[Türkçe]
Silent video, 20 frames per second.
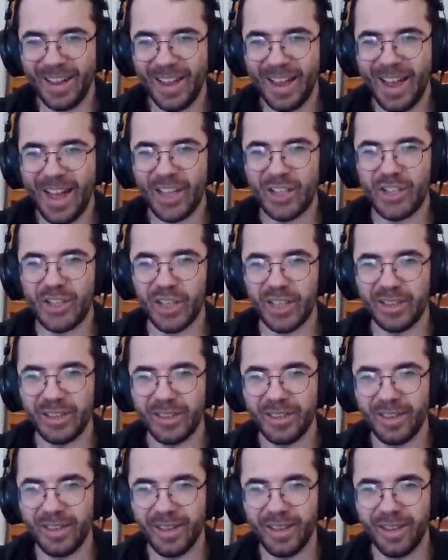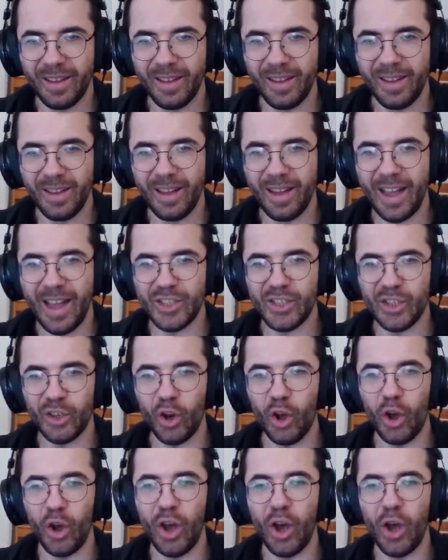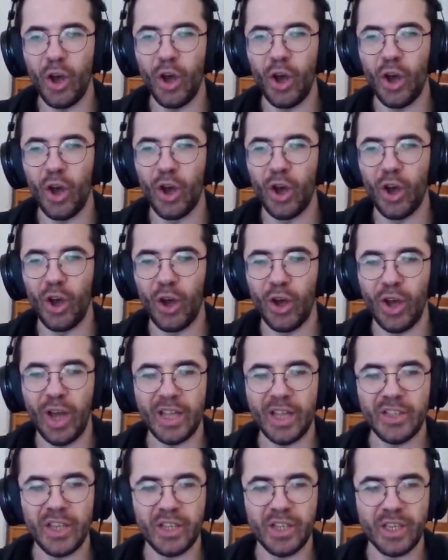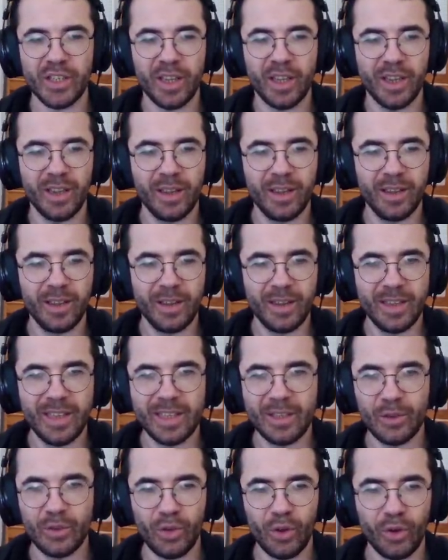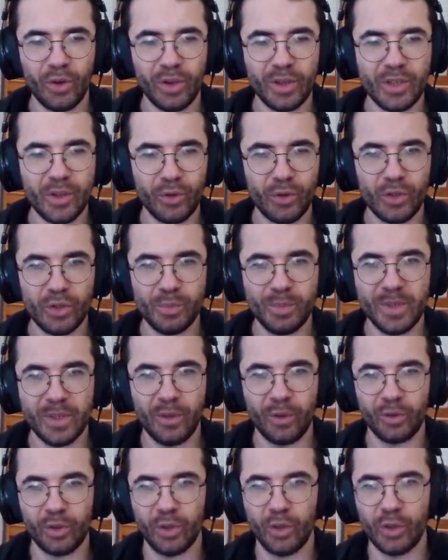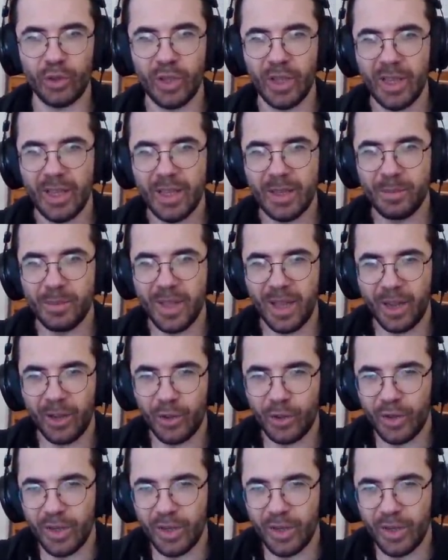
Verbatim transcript: Açın. Açın. Oh oh oh oh. Aç aç aç. 299 194 Bir dakika dur.